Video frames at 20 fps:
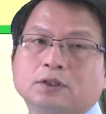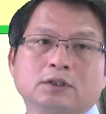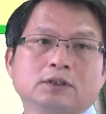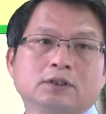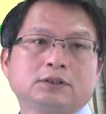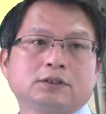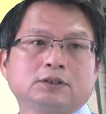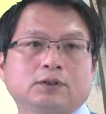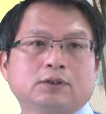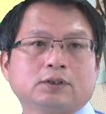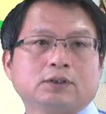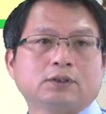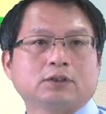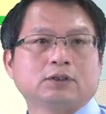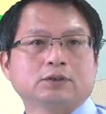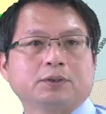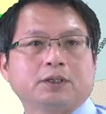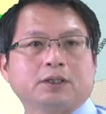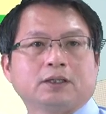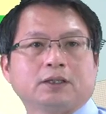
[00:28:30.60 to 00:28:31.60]
计算到
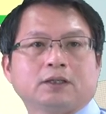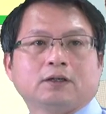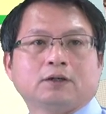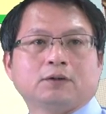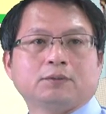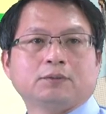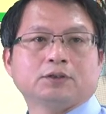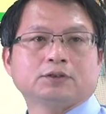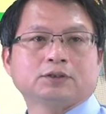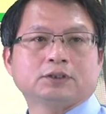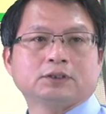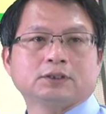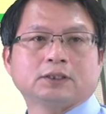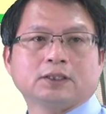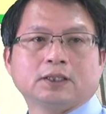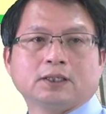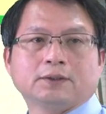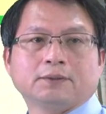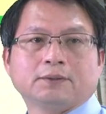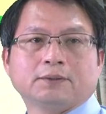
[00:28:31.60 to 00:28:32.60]
这边了，我们有四个
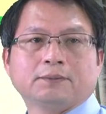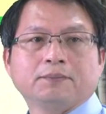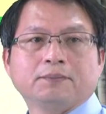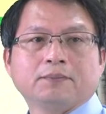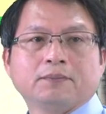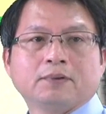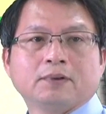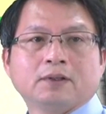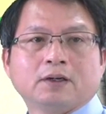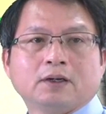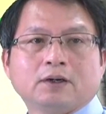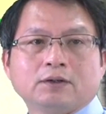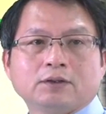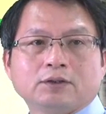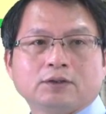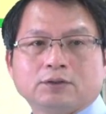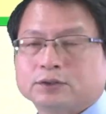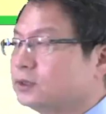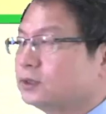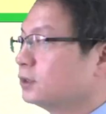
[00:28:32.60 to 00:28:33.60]
零，啊，
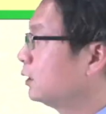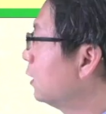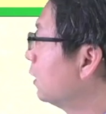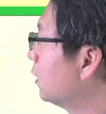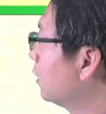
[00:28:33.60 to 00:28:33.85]
有四个零，